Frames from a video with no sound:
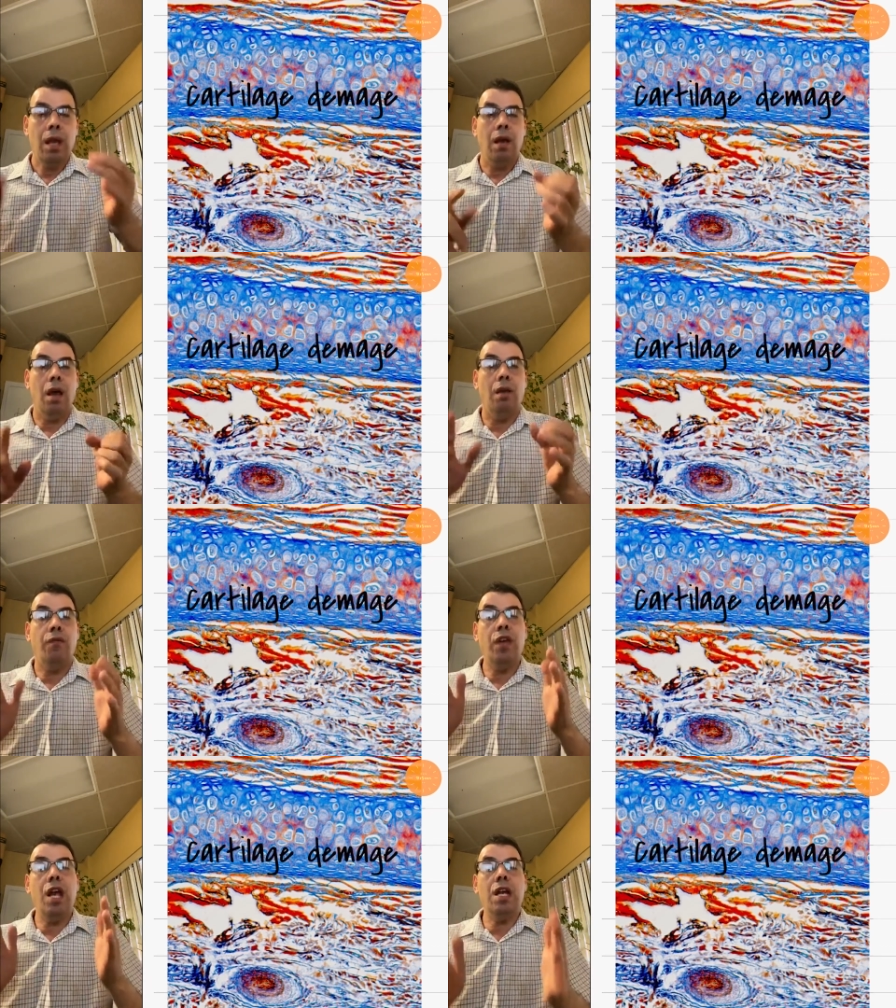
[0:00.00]
آه،
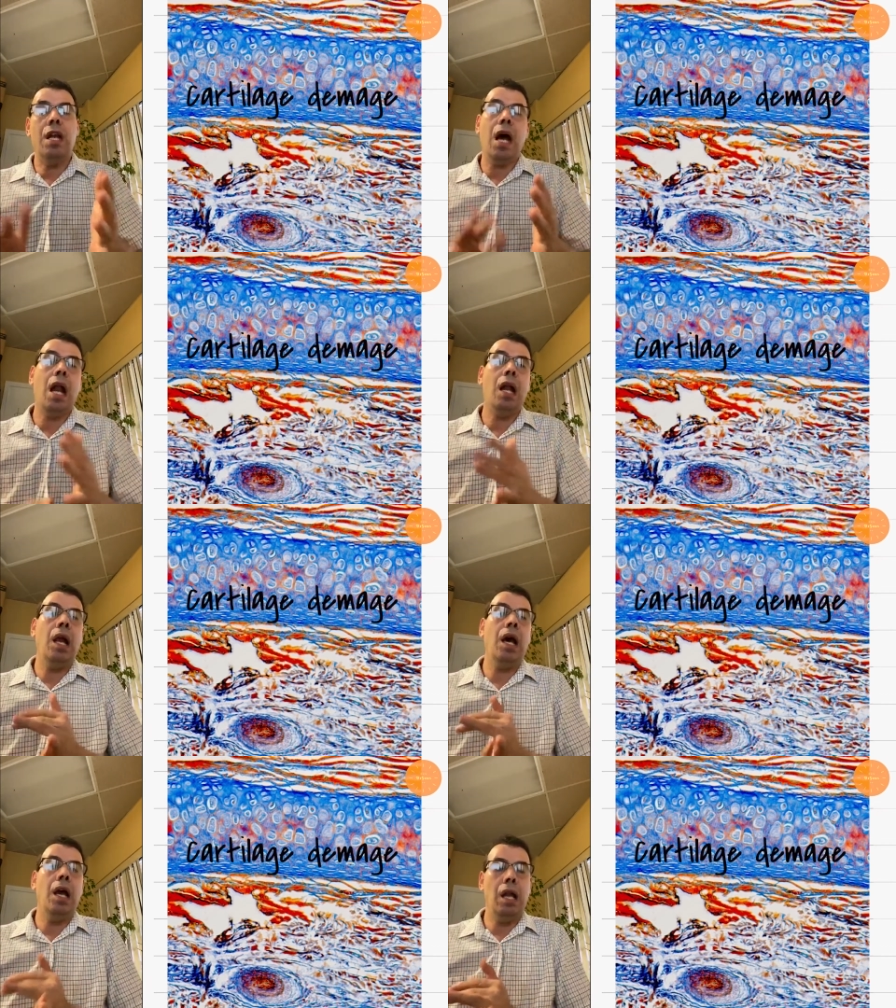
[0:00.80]
في عنا
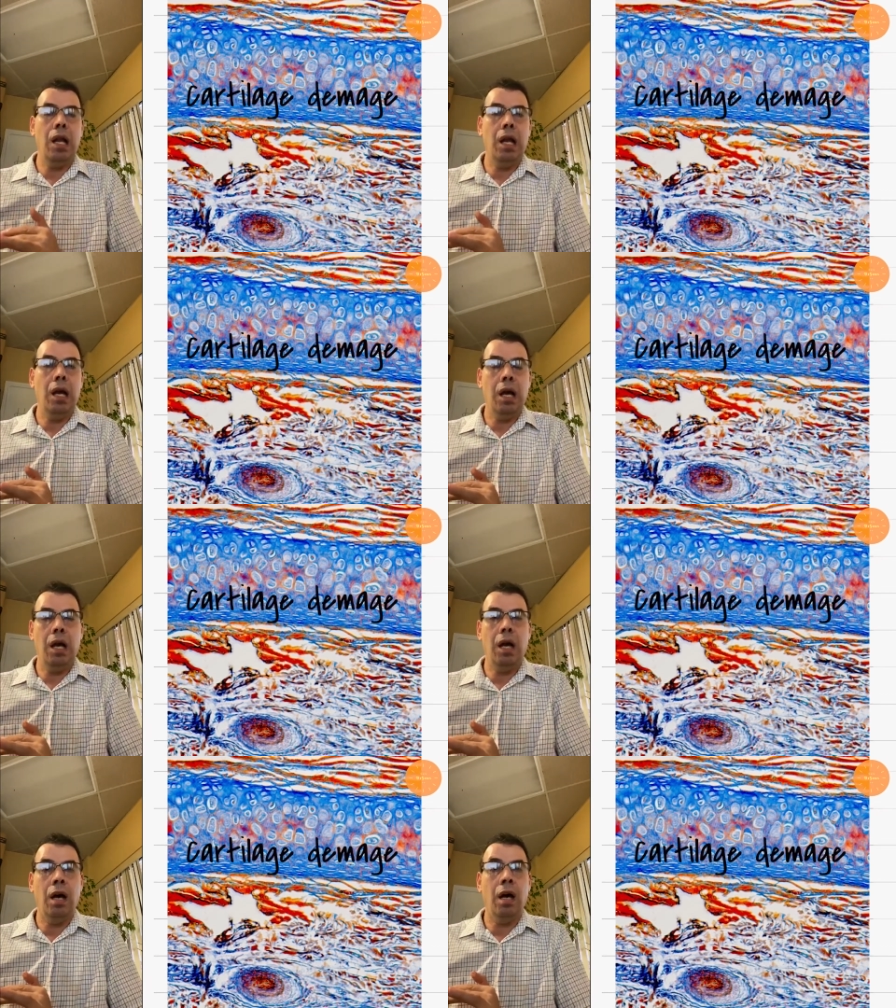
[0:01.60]
هلا
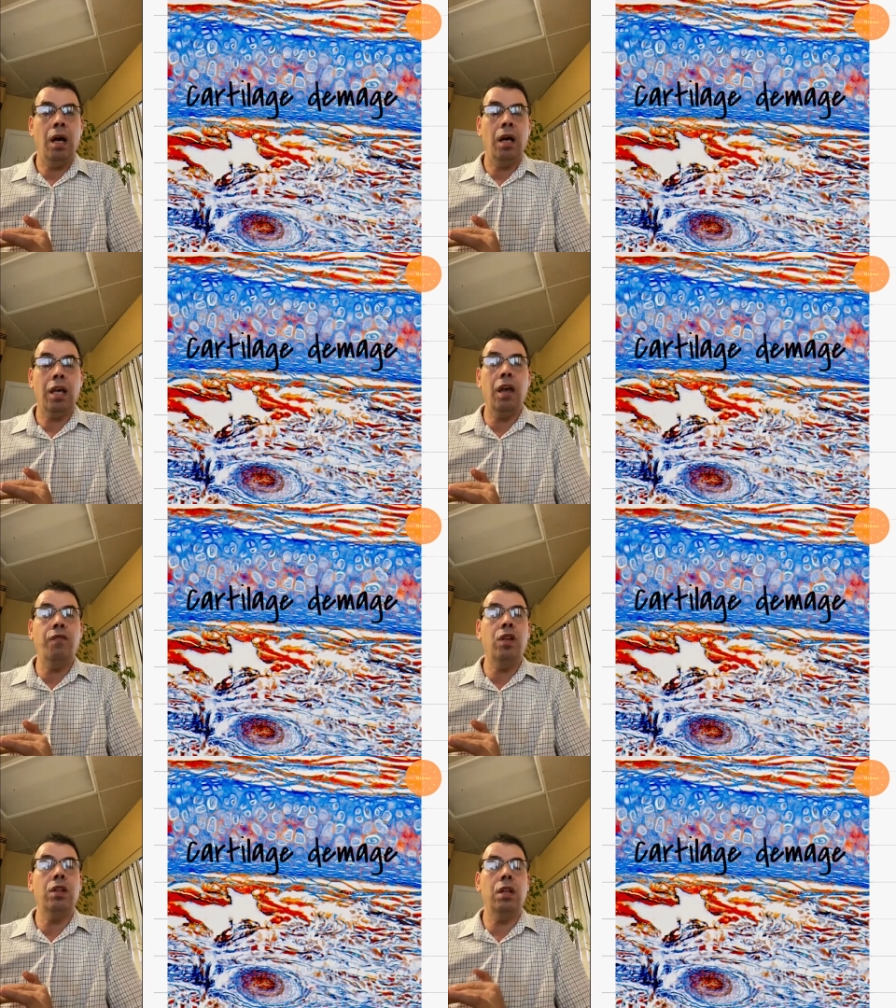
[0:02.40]
آه،
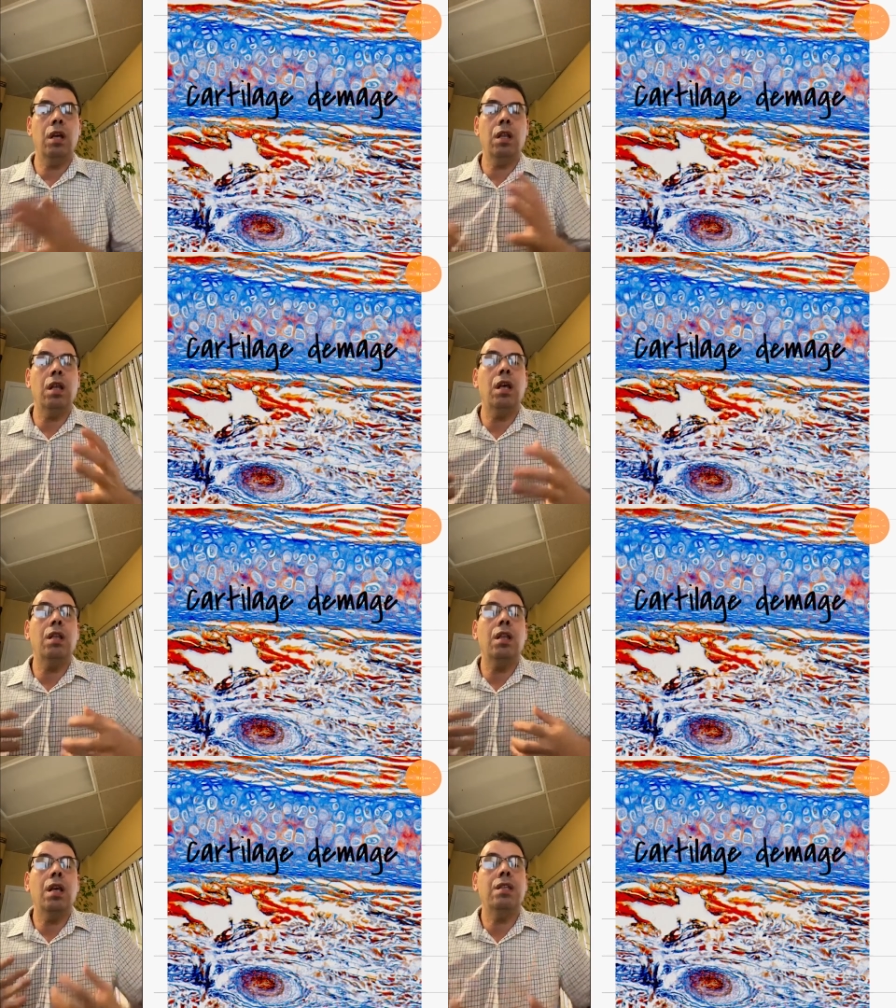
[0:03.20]
كيف
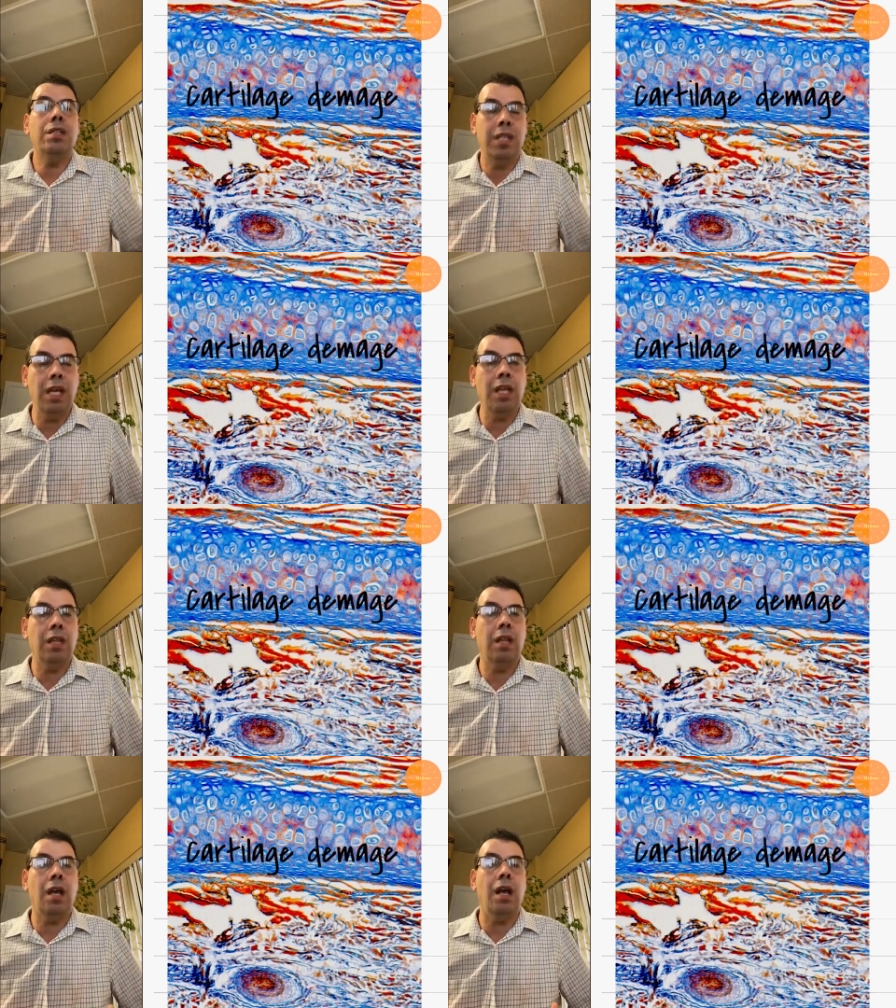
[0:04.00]
نزيد
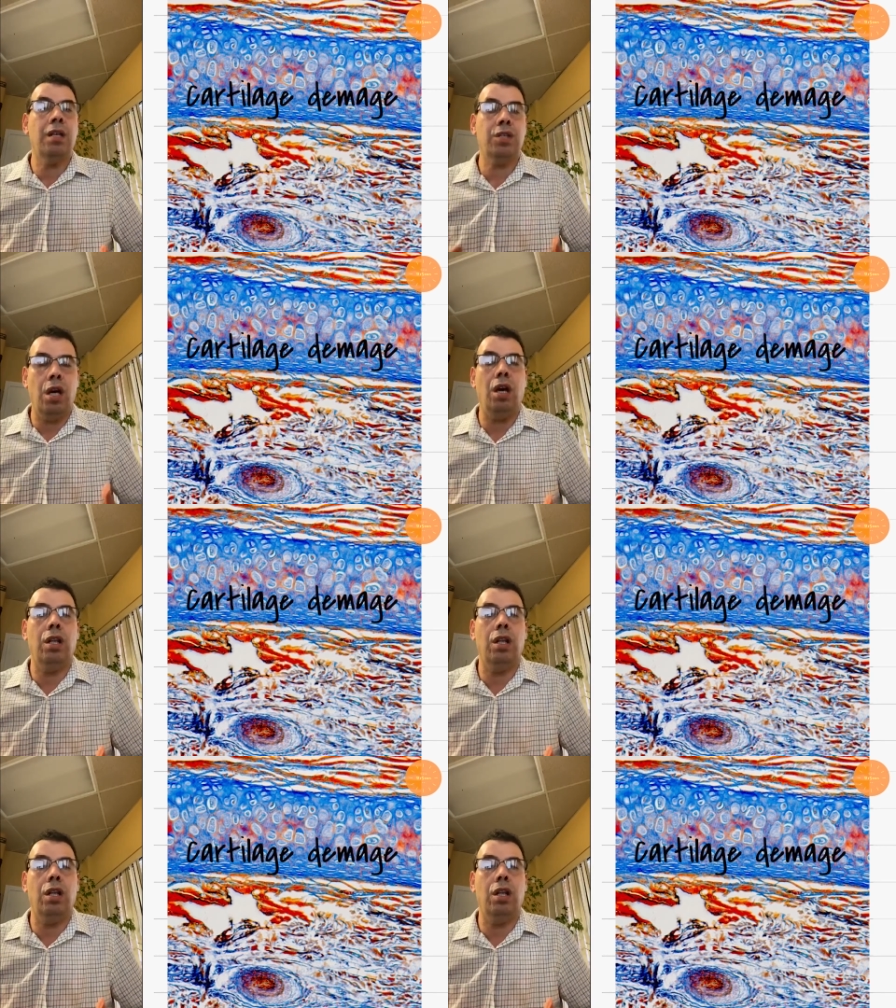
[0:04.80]
آه، صحه